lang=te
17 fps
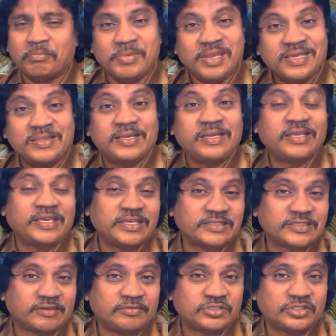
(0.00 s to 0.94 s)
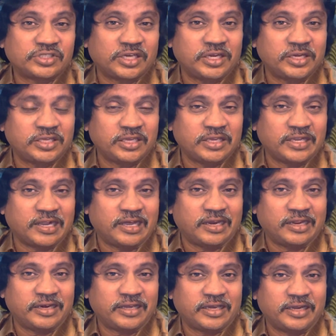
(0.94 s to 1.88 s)
మీదటికి సంవత్సరానికి
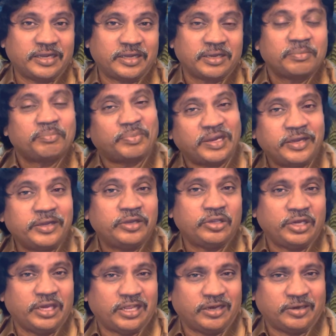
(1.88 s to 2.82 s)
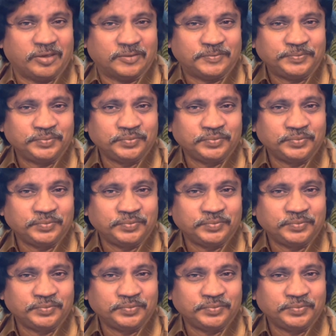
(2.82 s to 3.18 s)
కాలానికి అంటే పన్నెండు నెలలు